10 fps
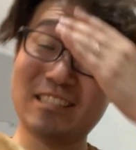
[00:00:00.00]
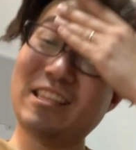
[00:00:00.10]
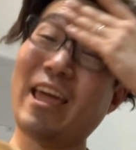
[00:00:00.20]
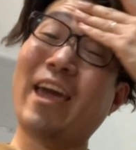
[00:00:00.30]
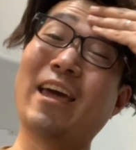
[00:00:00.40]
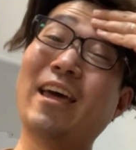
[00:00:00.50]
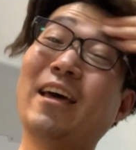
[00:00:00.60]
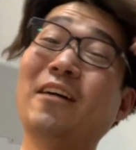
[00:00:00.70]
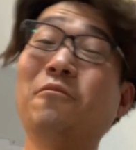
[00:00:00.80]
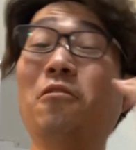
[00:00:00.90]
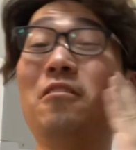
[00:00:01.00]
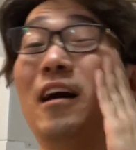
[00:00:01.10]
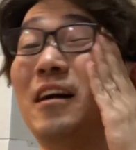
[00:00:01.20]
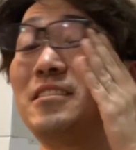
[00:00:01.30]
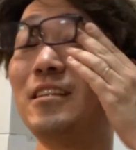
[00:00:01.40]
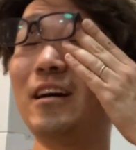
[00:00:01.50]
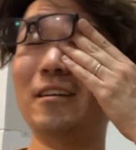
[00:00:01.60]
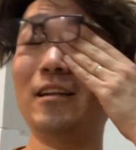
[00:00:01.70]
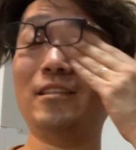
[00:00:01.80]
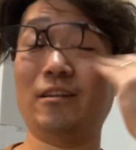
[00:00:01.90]
くて僕が発水だ
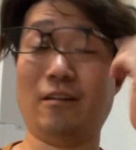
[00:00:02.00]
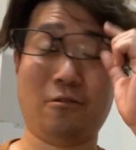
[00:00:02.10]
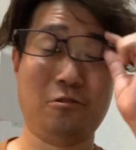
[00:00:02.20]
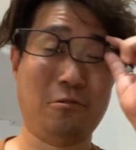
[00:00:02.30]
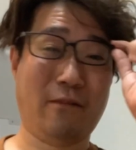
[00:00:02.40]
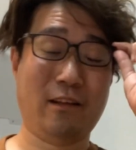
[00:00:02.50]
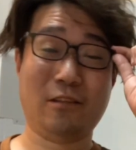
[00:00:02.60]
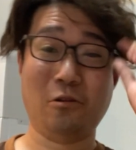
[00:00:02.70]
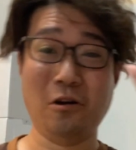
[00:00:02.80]
けになっちゃうからこのままだと。